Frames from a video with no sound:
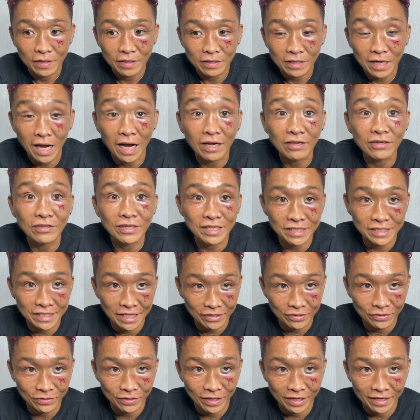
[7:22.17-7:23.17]
確認して
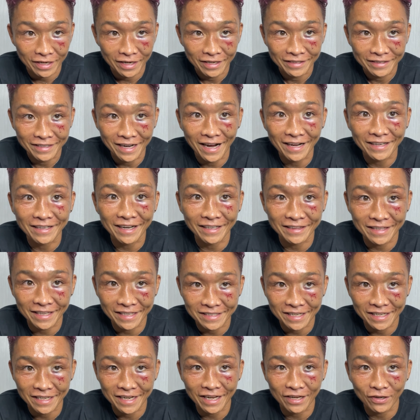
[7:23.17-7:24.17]
くるから。眼科底
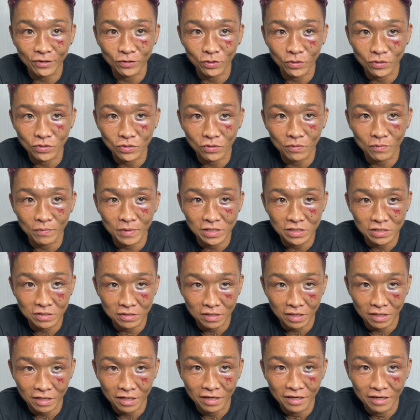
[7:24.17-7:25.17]
じゃないことを証明する
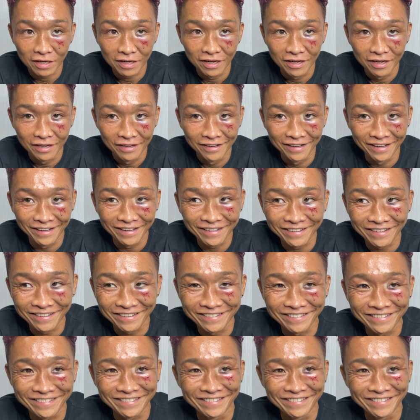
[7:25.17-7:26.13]
から。